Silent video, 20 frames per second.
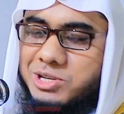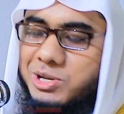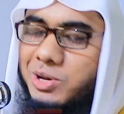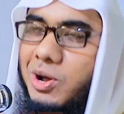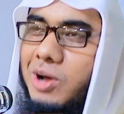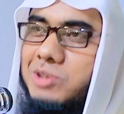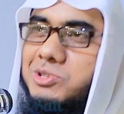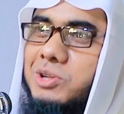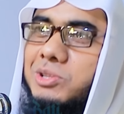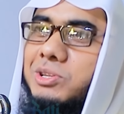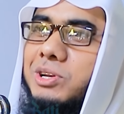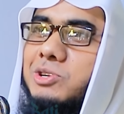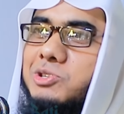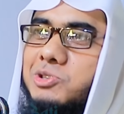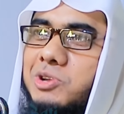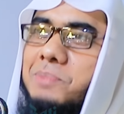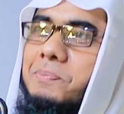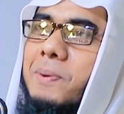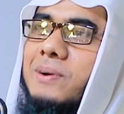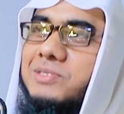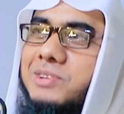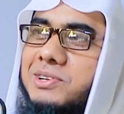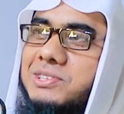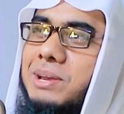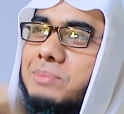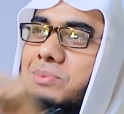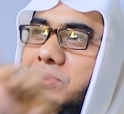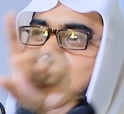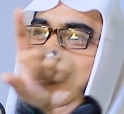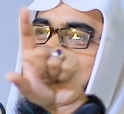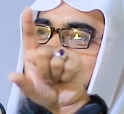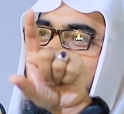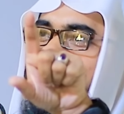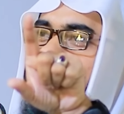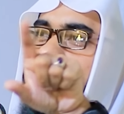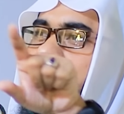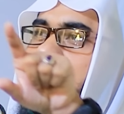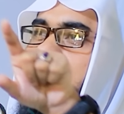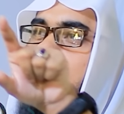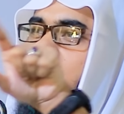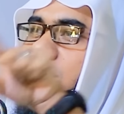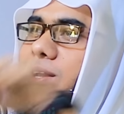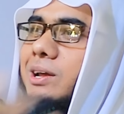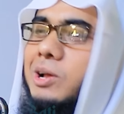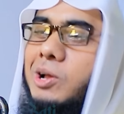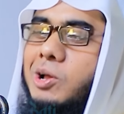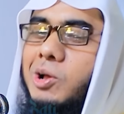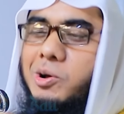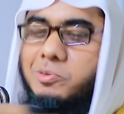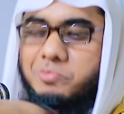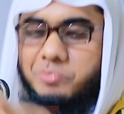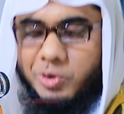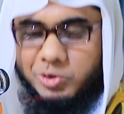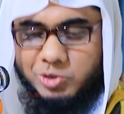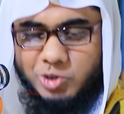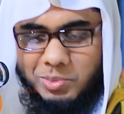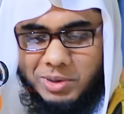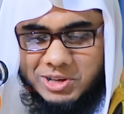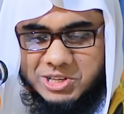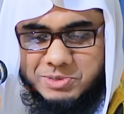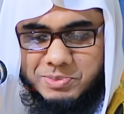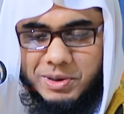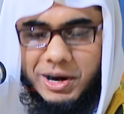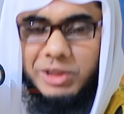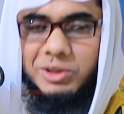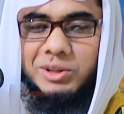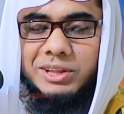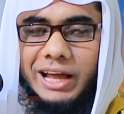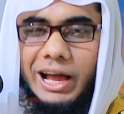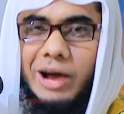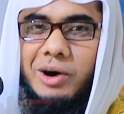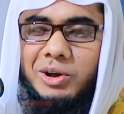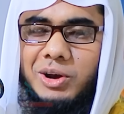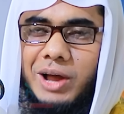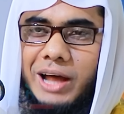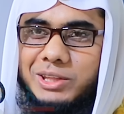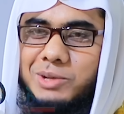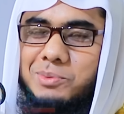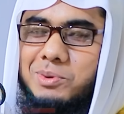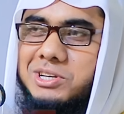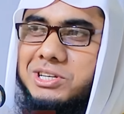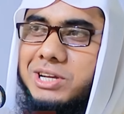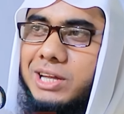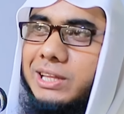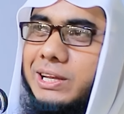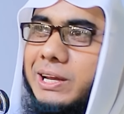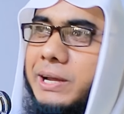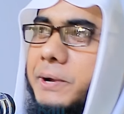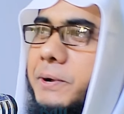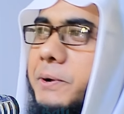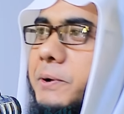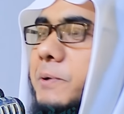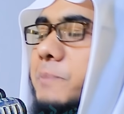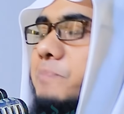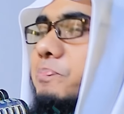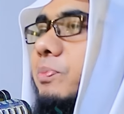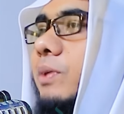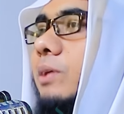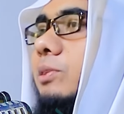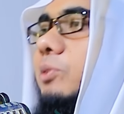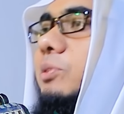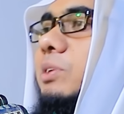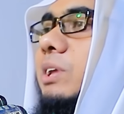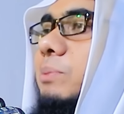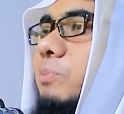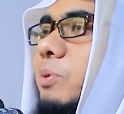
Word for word: আসলো হজরত রসুল পাকসুল ইসলাম যদি মেয়ারাজে যান প্রথম আসমানে তো দেখা হইলো আদমের সাথে তো তিনি